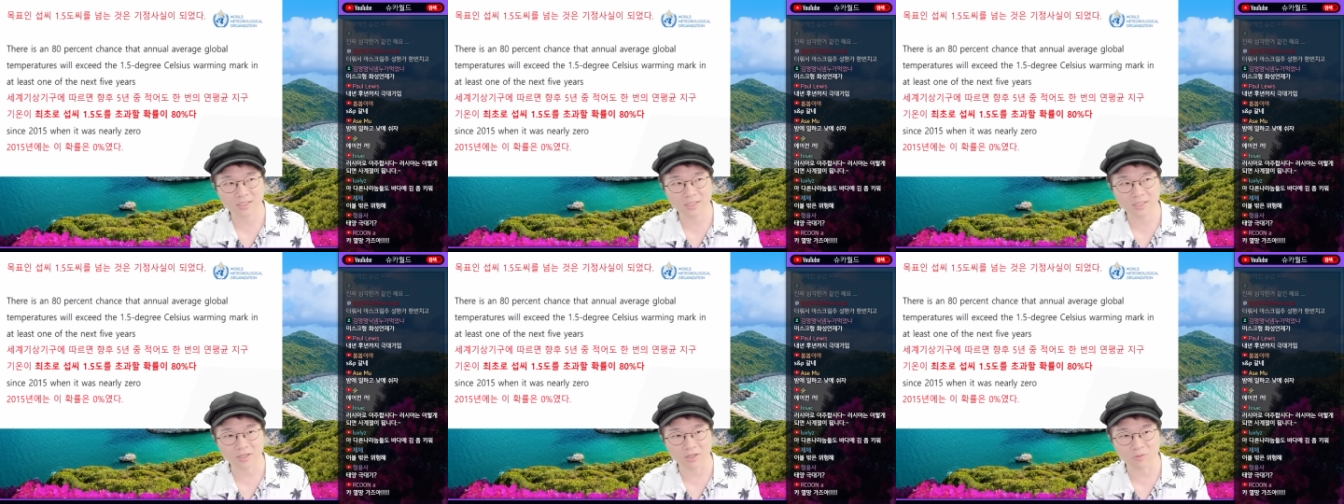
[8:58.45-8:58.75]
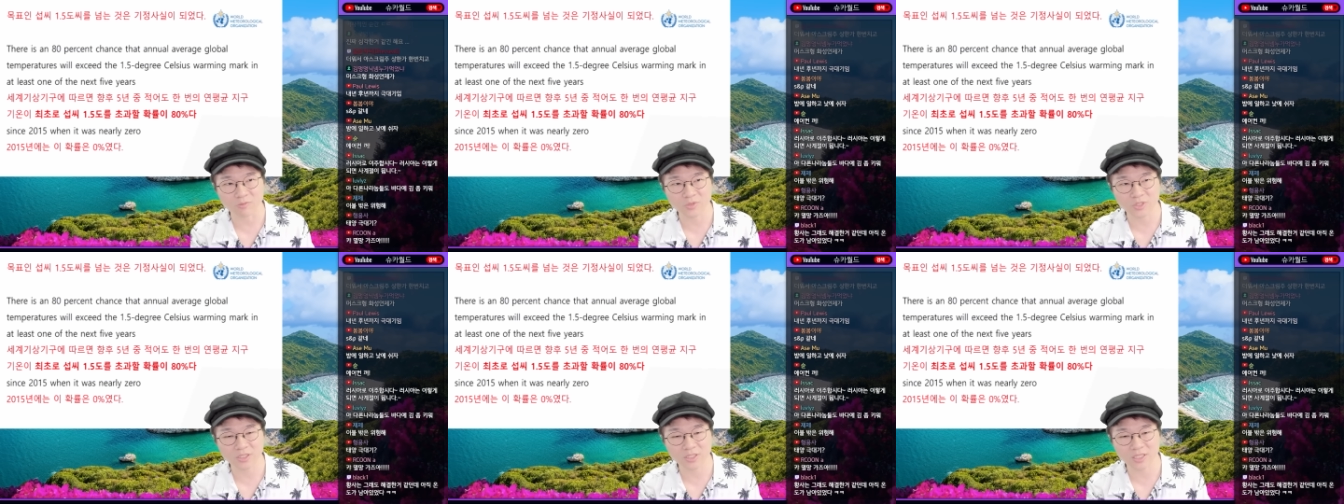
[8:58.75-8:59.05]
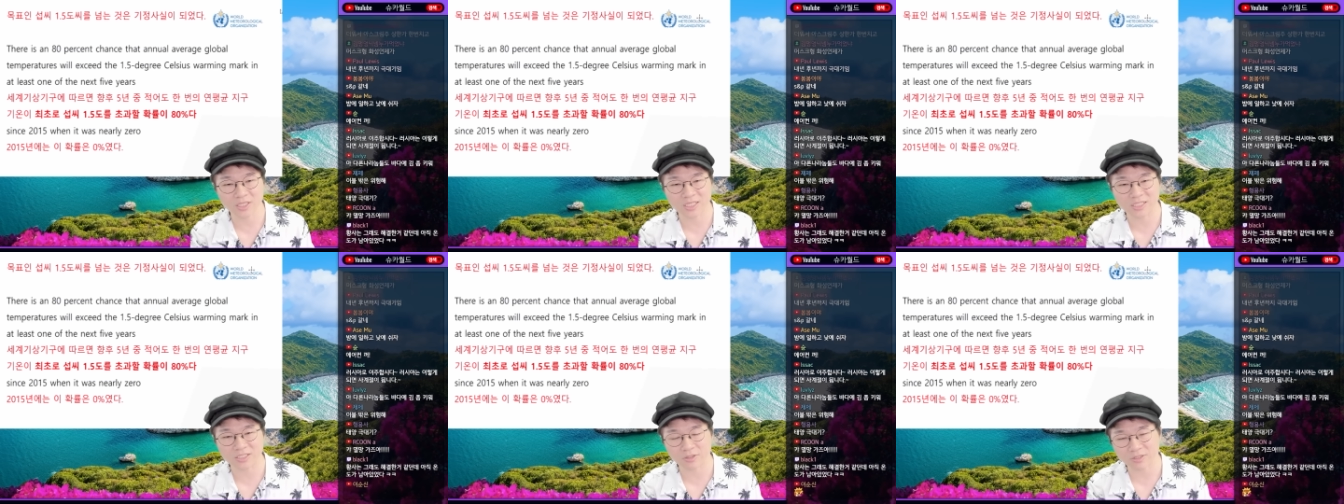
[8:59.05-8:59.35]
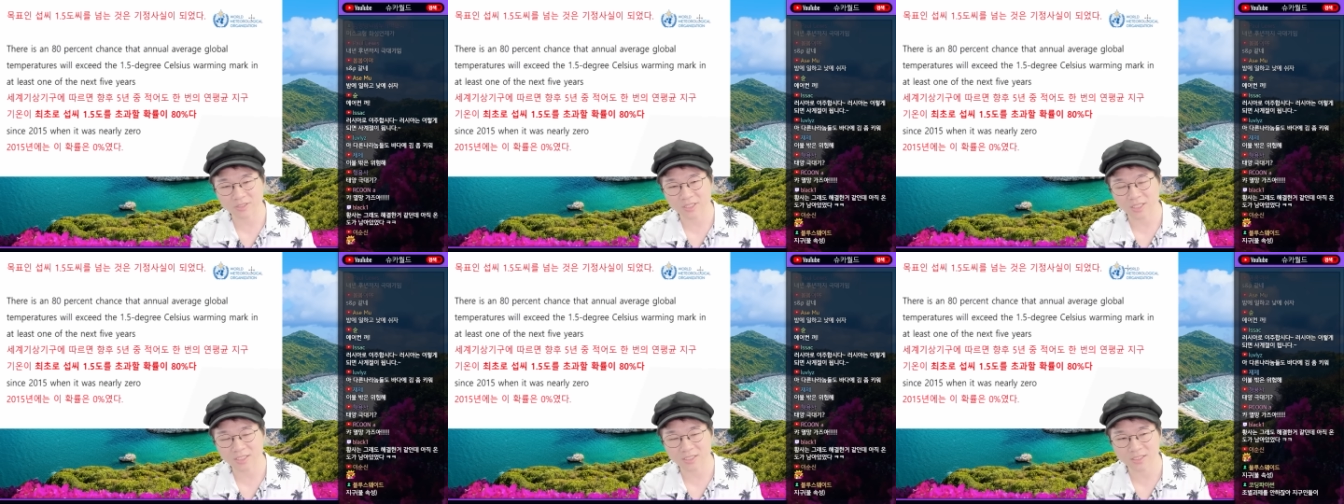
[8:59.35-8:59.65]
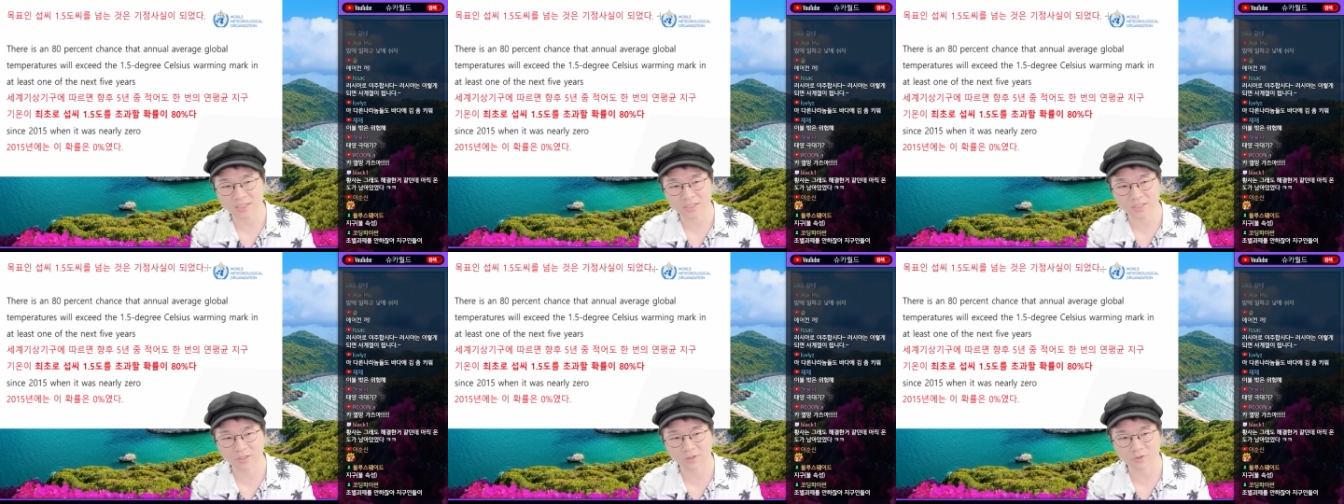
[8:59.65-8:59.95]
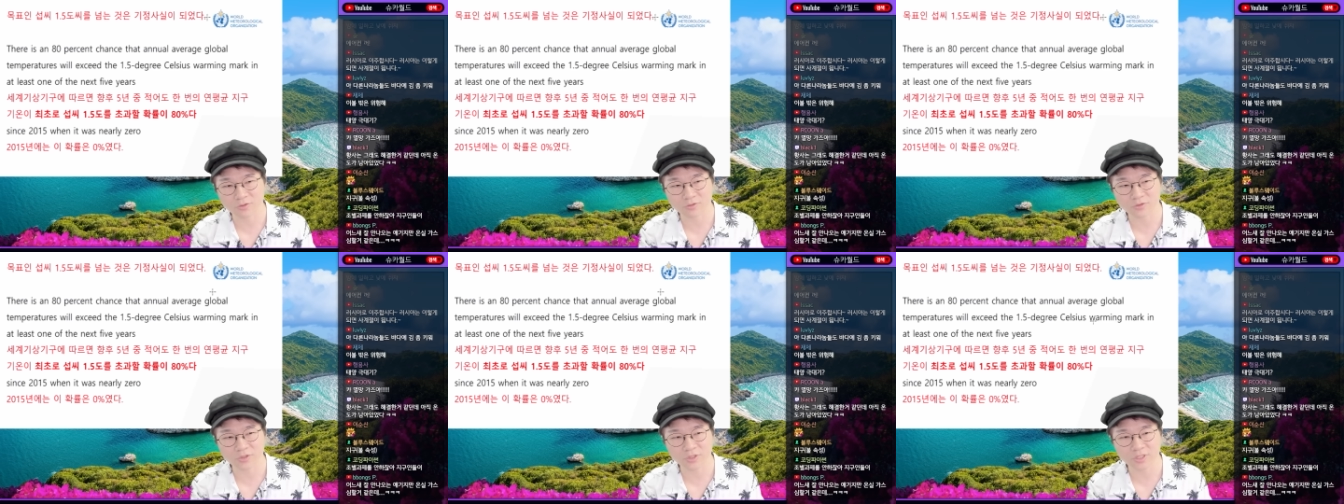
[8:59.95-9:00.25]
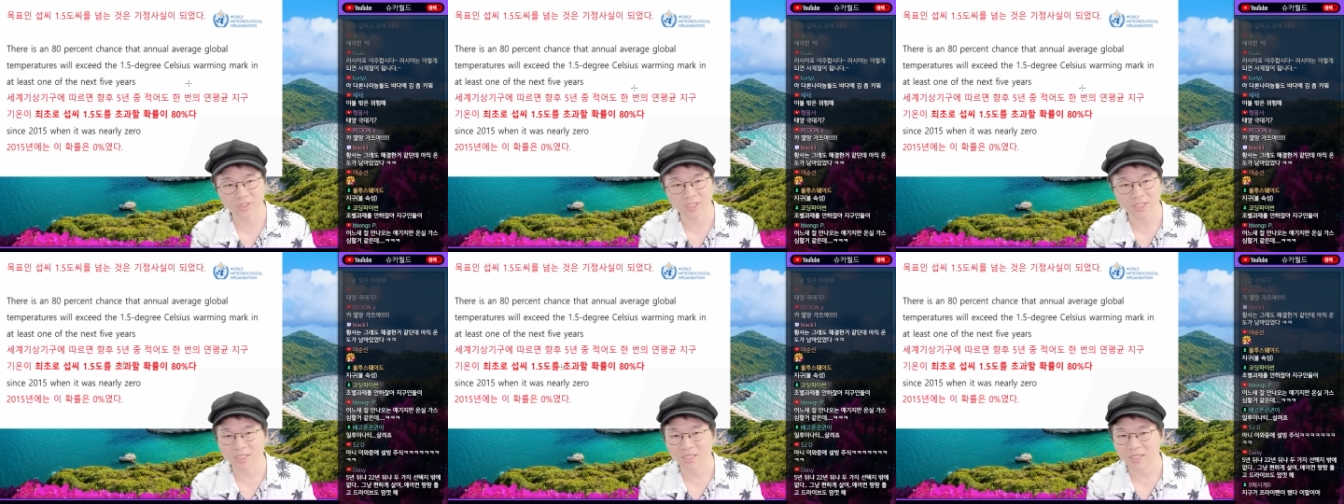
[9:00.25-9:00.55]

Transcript: 넘는 게 기정사실이 되었고요.